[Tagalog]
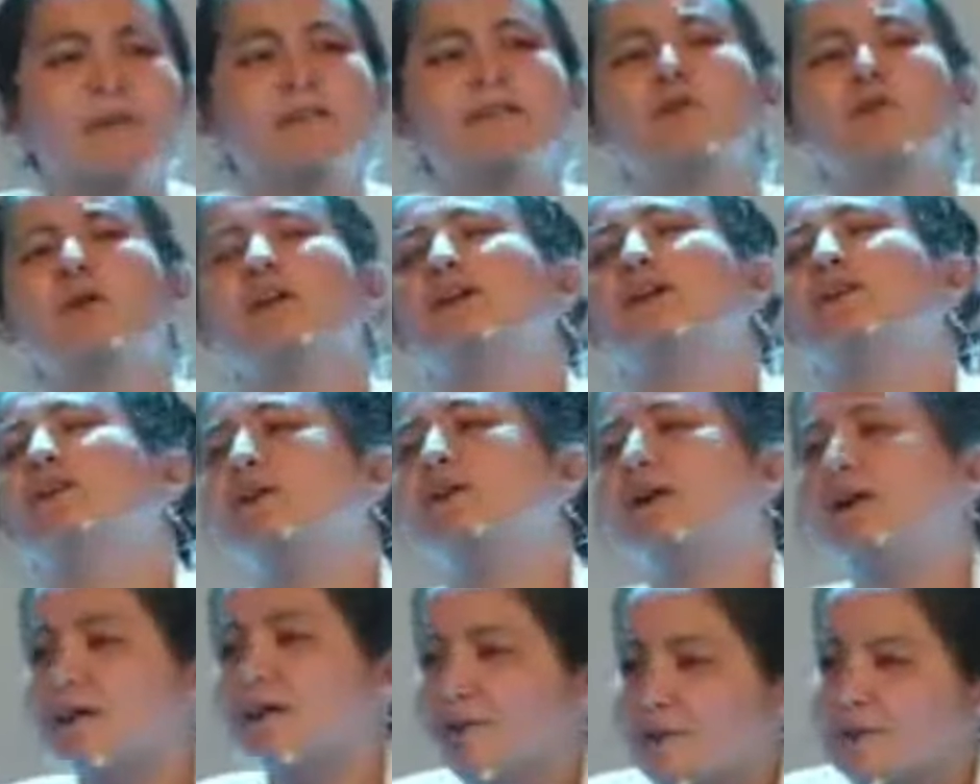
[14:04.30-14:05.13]

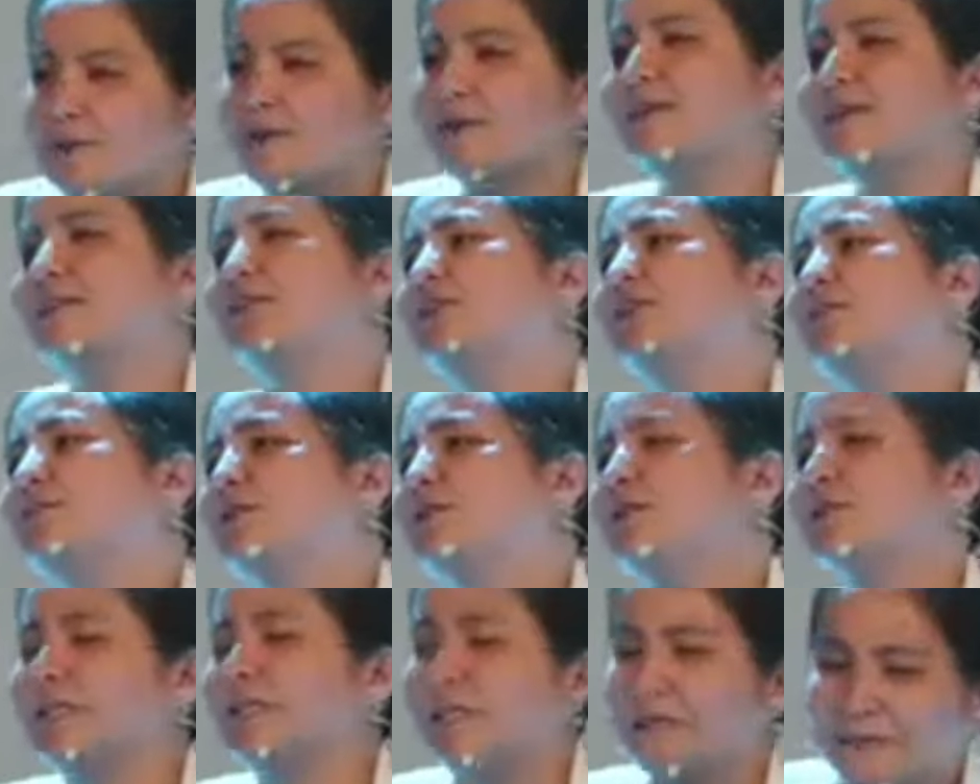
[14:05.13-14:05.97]
magkuhan-kuhan lang dito,
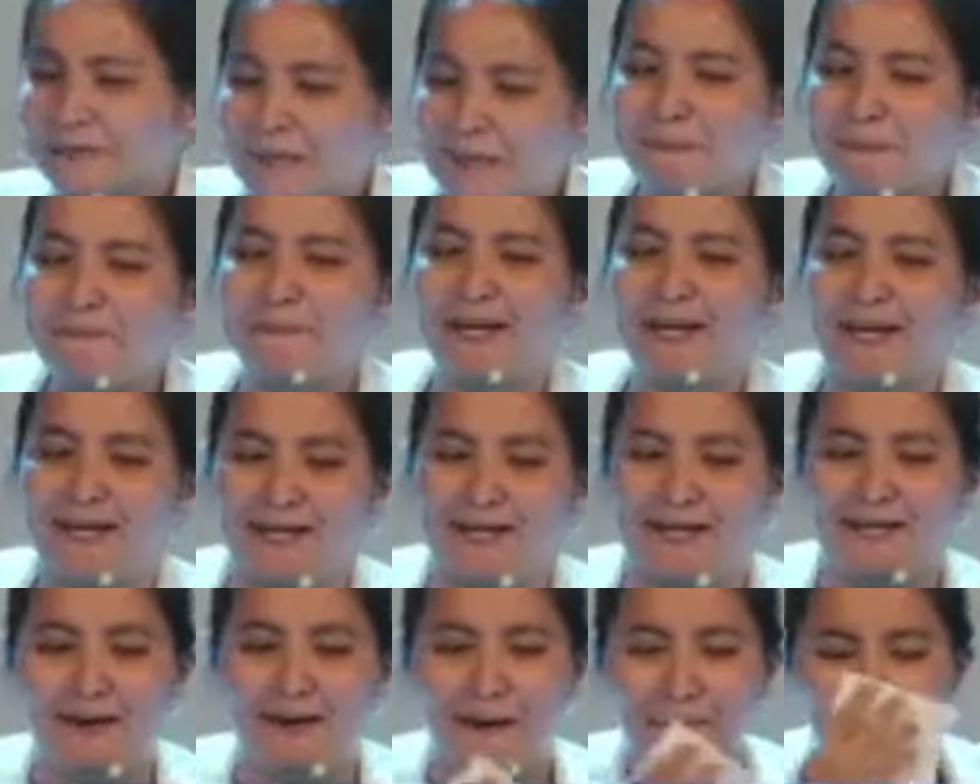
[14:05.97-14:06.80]
music tripping.
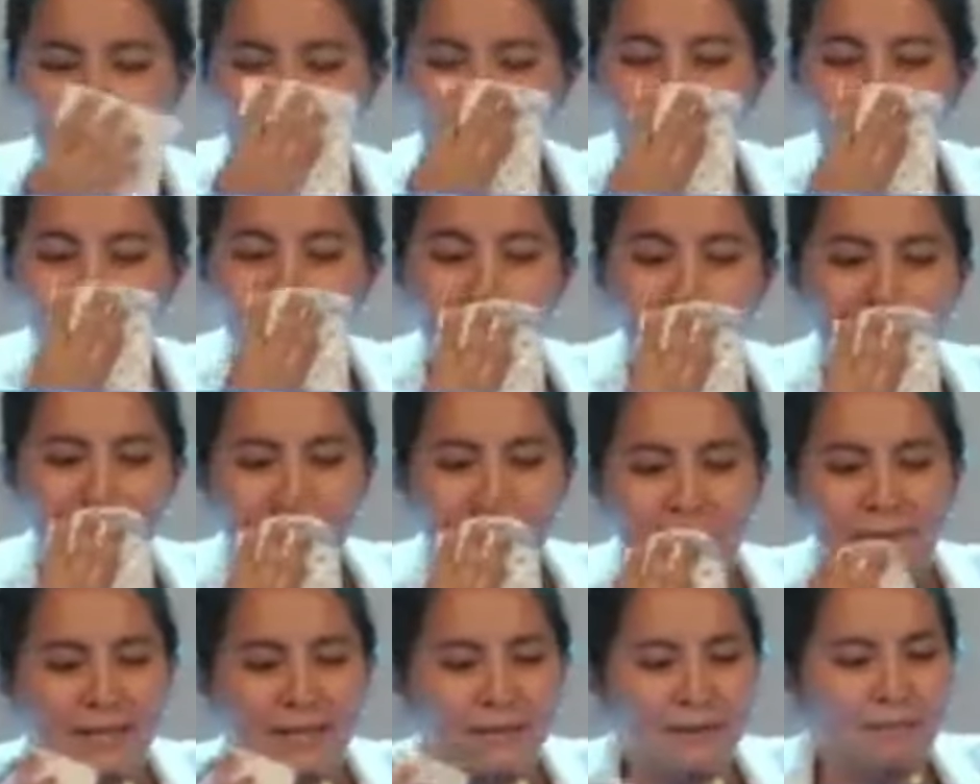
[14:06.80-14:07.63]

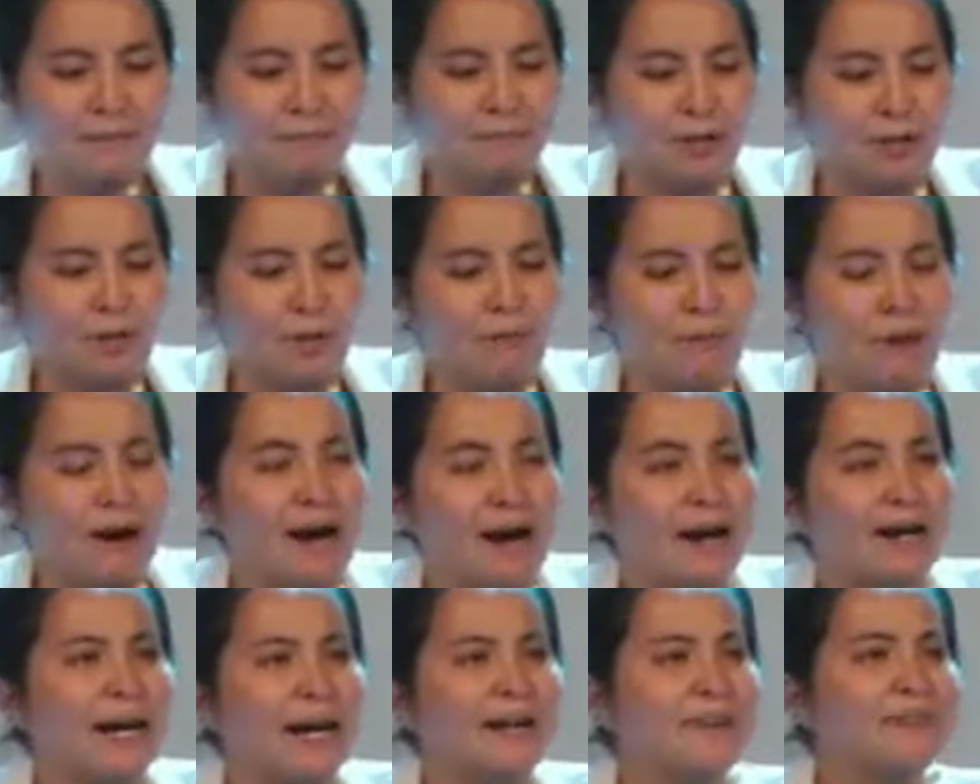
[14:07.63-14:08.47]
Pero
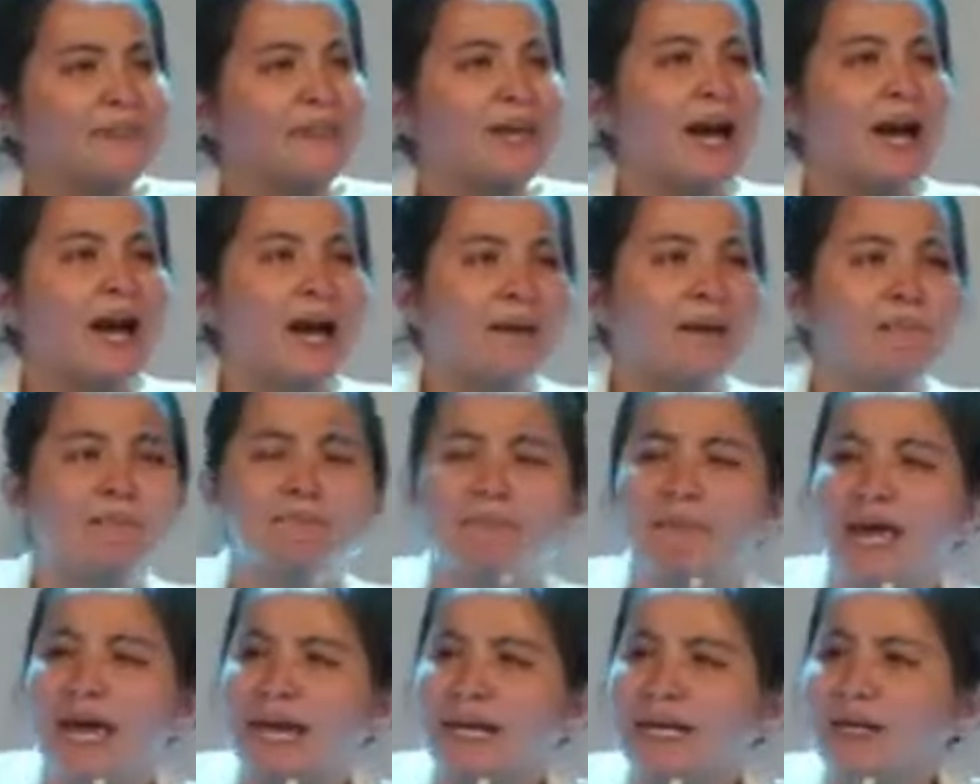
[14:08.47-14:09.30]
mga kanta,
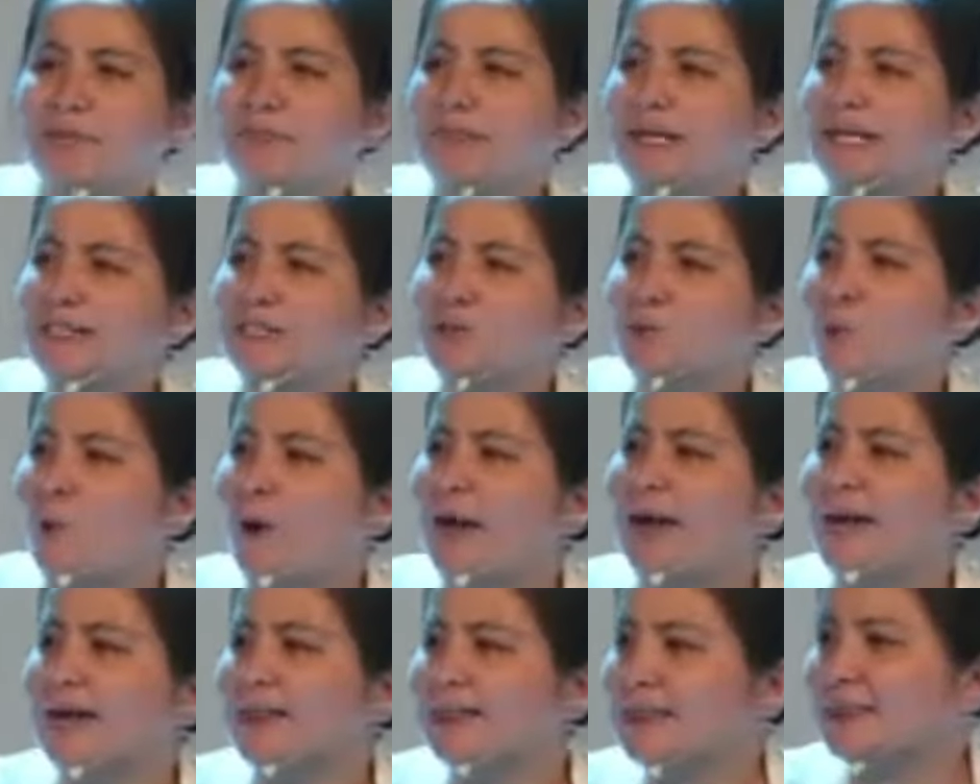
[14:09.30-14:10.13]
make me
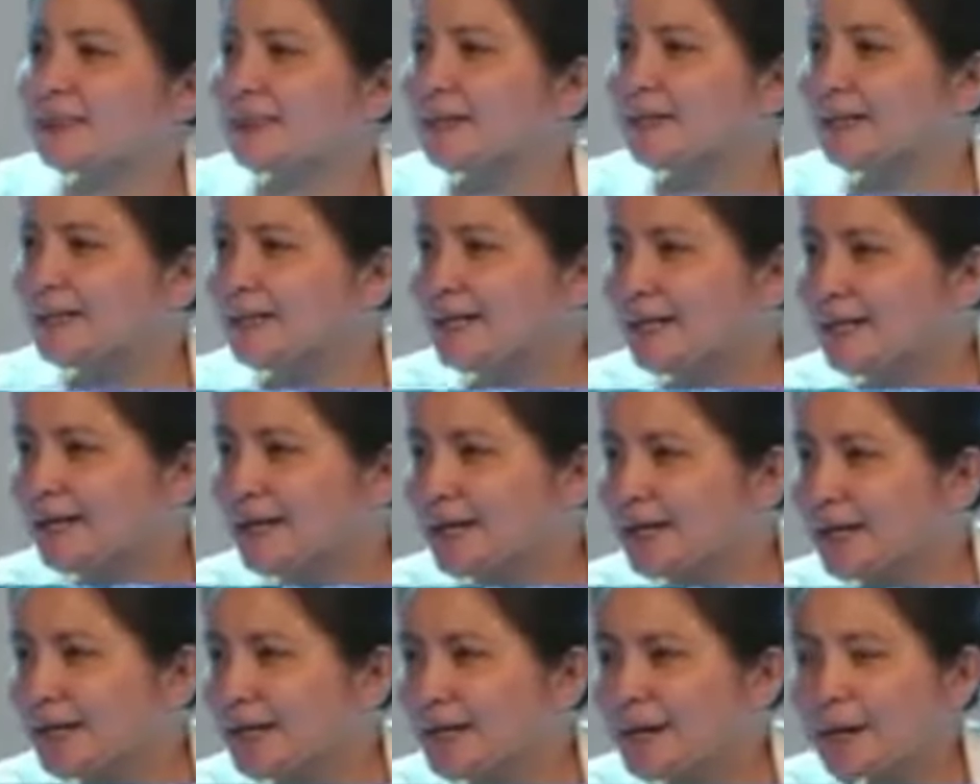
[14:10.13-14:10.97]
sweat
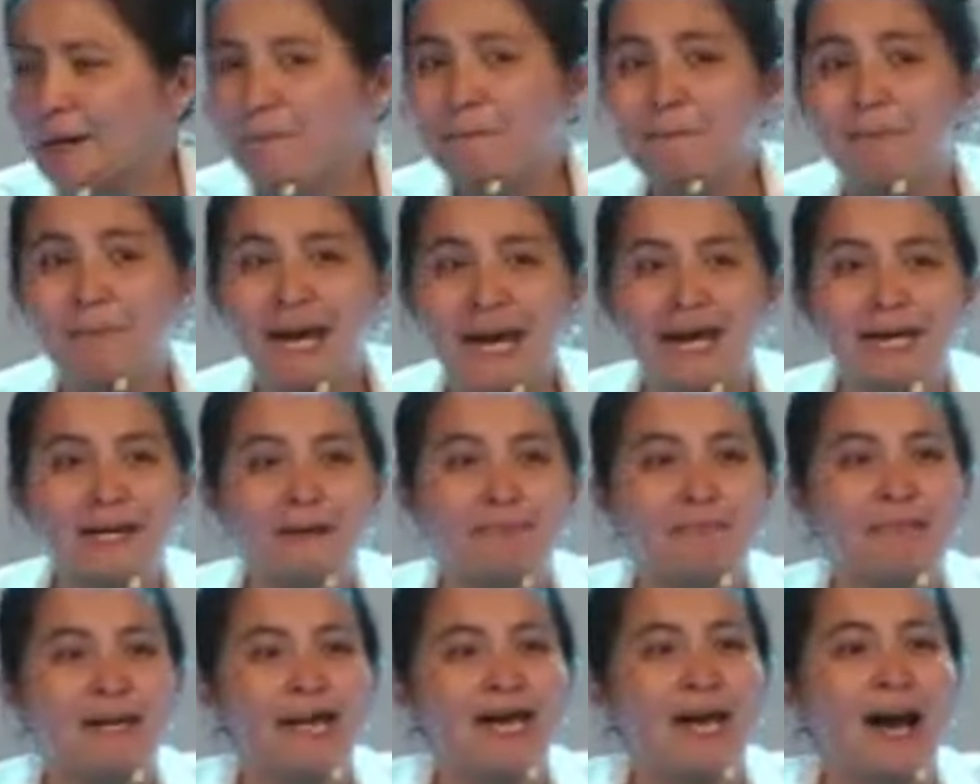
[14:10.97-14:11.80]
make
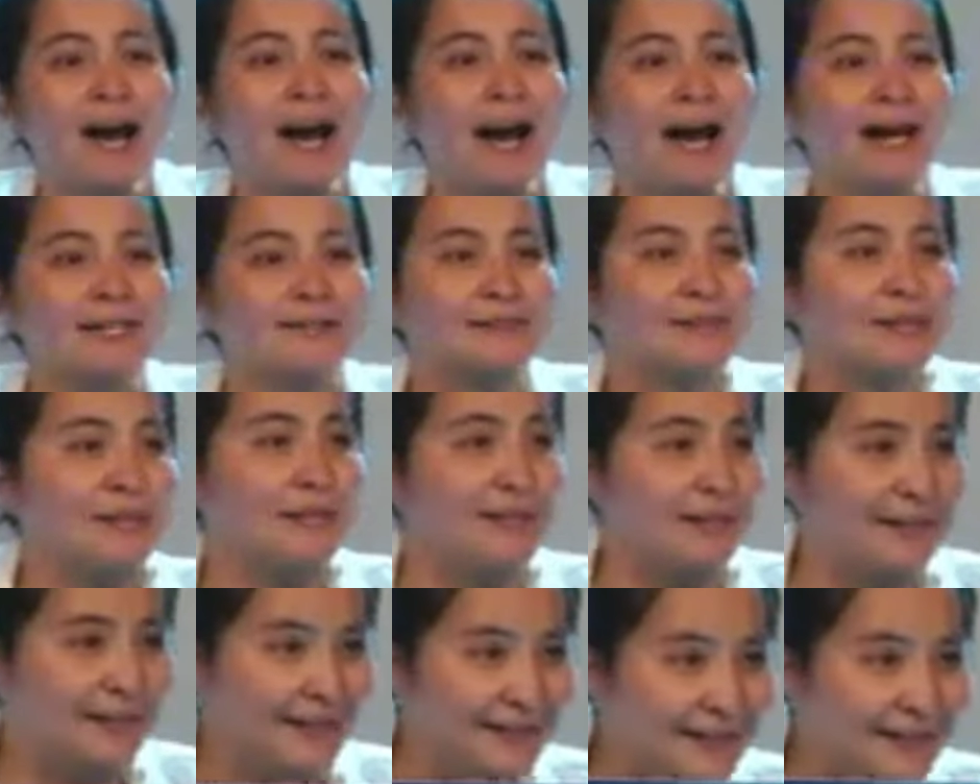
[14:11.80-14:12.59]
me hotter.